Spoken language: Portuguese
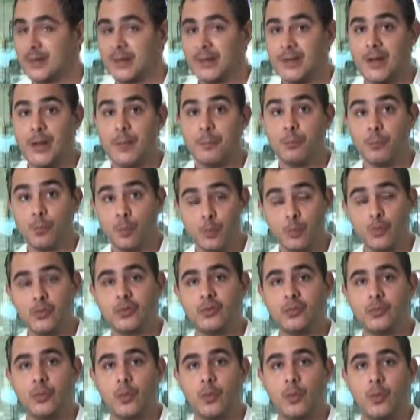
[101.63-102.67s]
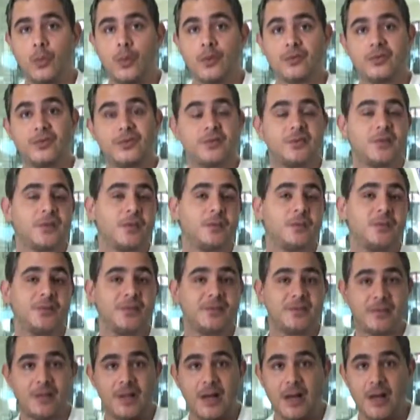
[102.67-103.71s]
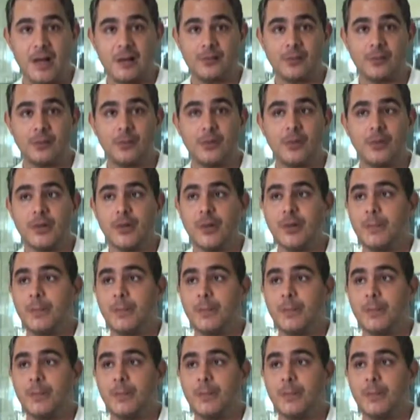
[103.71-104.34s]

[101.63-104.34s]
Ele é muito bom, é um sistema estável,